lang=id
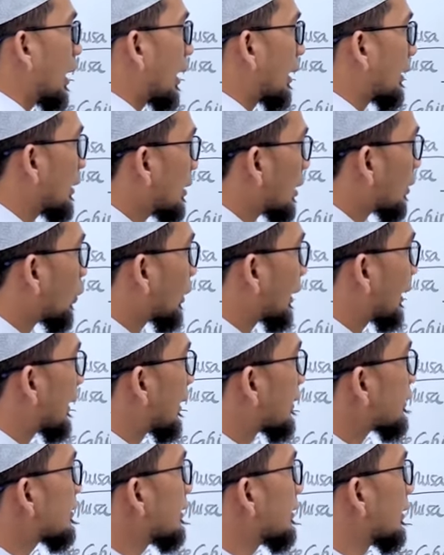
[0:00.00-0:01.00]
akan ada
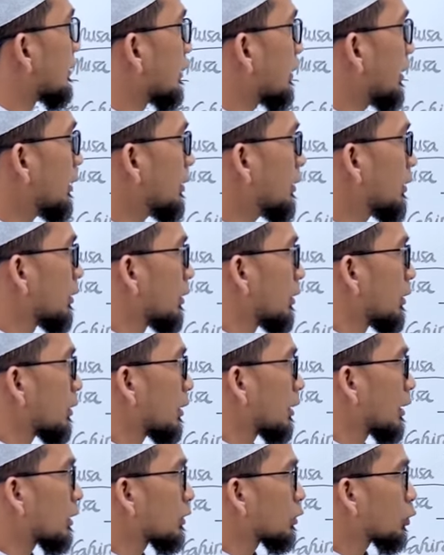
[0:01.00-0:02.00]
korelasi nanti ya
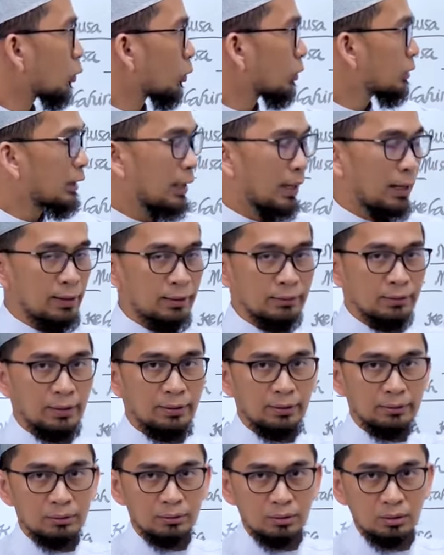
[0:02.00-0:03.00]
dengan turunnya
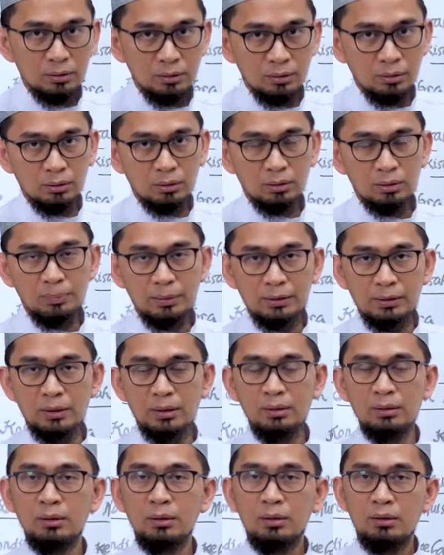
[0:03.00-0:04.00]
ayat-ayat e,
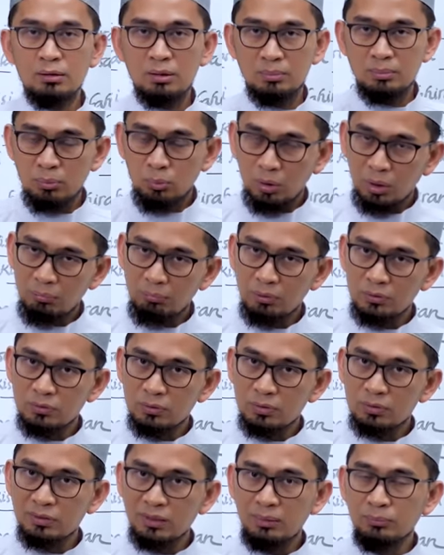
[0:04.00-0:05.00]
kepada Nabi Muhammad
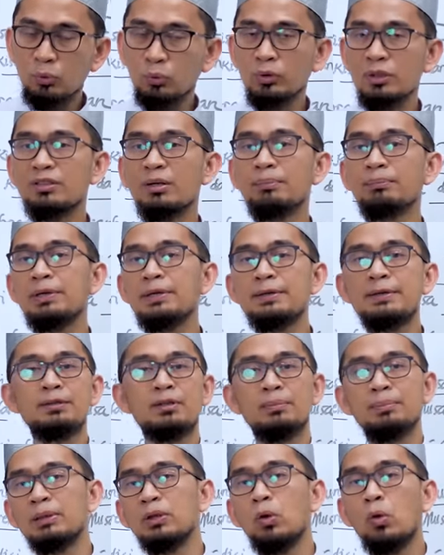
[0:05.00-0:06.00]
SAW untuk disampaikan
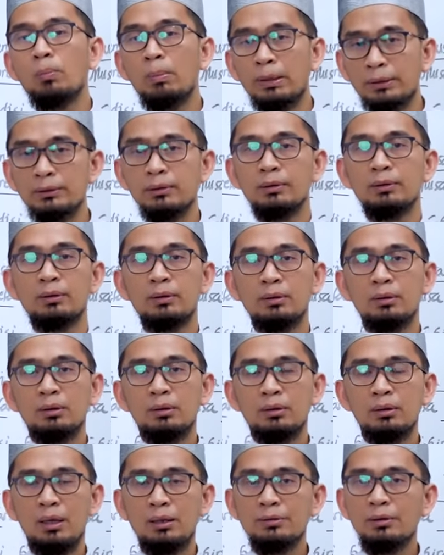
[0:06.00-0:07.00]
kepada umatnya.
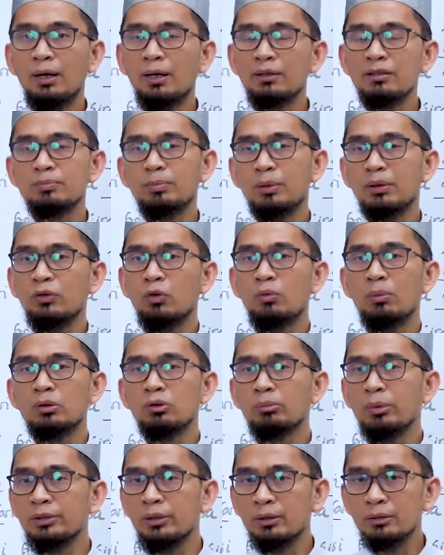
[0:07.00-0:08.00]
Ya, jangan seperti
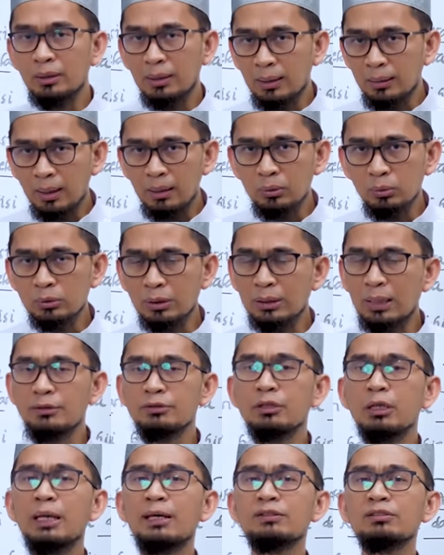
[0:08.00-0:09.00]
umat-umat yang telah lalu telah
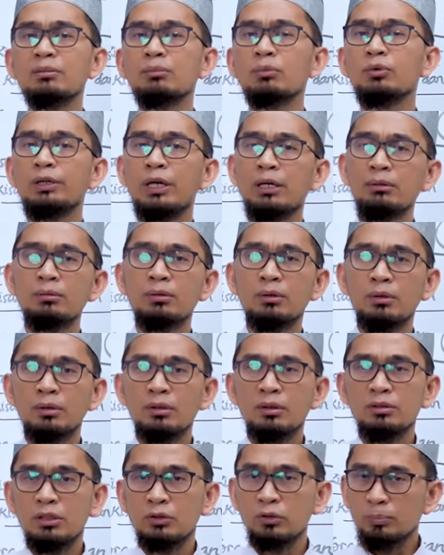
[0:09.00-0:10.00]
jelas kemudian
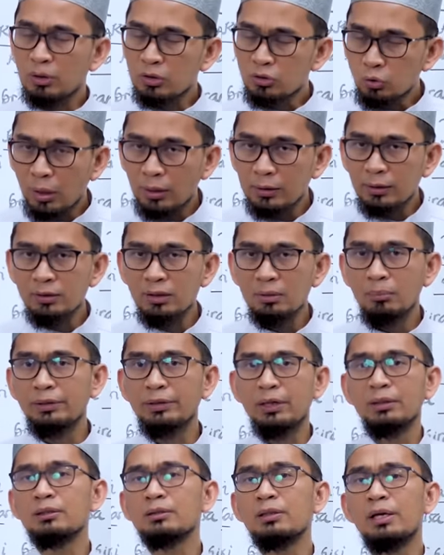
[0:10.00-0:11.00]
satu persoalannya
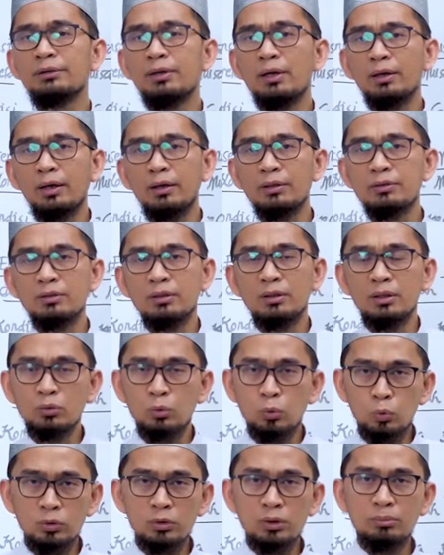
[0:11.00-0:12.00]
banyak ditanyakan sehingga
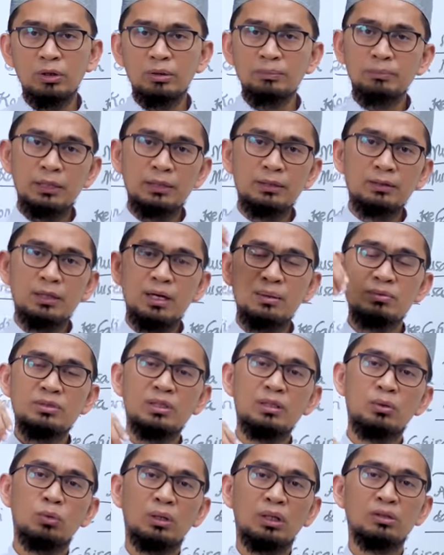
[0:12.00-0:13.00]
turun kemudian perintah
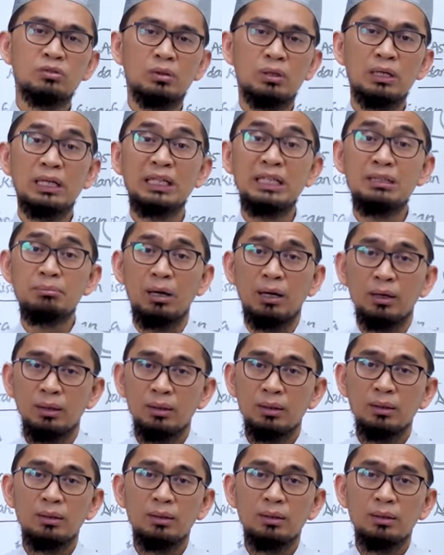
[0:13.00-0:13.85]
misalnya di Quran surah kelima